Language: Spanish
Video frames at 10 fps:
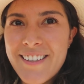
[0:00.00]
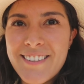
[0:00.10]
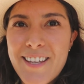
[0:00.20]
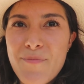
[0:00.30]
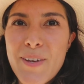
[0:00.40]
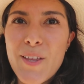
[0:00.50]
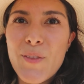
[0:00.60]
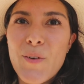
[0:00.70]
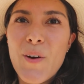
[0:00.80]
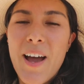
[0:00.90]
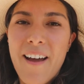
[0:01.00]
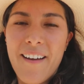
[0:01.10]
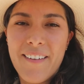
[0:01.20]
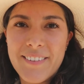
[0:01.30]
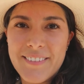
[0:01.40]
y están viendo
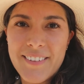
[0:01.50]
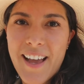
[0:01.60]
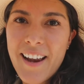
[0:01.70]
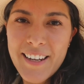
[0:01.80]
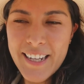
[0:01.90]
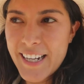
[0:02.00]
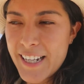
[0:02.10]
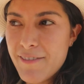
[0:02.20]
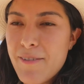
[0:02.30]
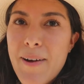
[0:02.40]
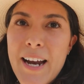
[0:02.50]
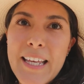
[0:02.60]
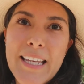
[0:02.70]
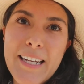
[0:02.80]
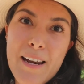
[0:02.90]
al increíble
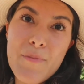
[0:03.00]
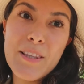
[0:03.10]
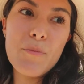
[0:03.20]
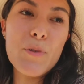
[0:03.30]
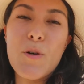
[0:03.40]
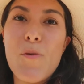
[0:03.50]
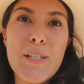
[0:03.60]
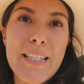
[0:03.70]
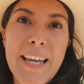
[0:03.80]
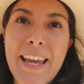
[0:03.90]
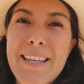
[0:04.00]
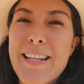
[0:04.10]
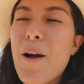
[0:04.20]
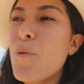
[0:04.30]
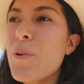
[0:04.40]
mar y realmente, pues como les dije,
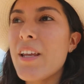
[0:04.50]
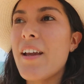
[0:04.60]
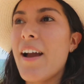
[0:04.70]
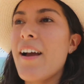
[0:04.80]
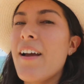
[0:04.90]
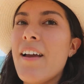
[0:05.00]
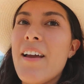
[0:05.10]
es la única